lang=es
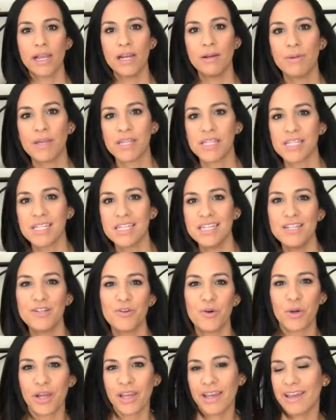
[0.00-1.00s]
que el
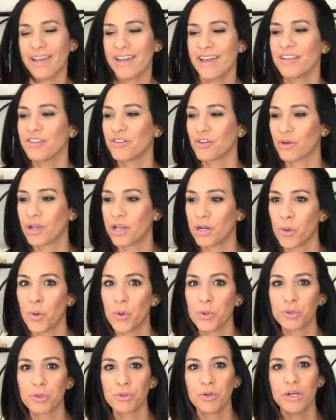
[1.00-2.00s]
vecino, que esto, que
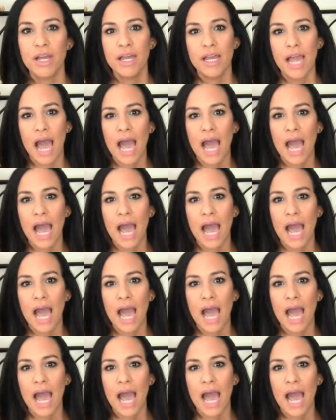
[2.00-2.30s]
lo otro,